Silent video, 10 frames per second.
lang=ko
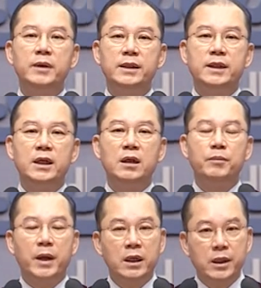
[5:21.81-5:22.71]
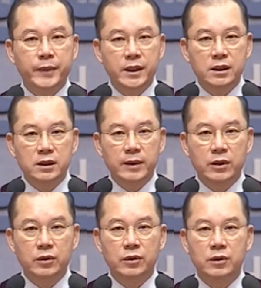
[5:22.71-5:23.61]
메시아를 반갑게
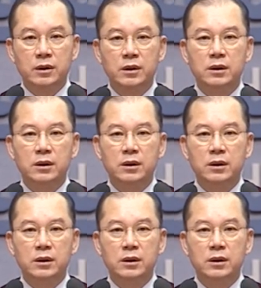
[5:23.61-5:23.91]
영접하고